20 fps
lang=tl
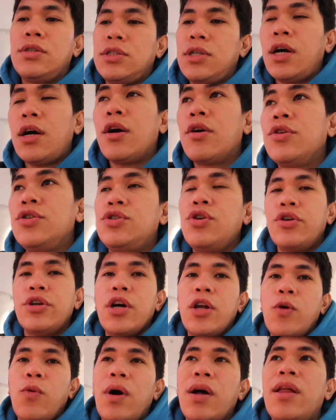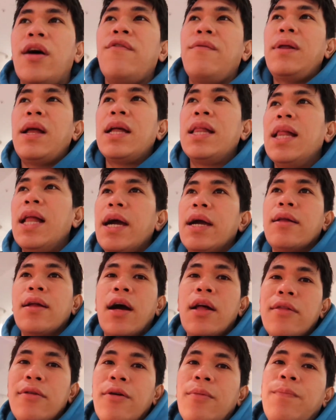Tsaka yung Jordan 1 of Bloodline.
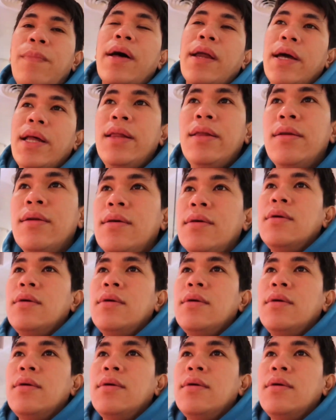Andun pa rin.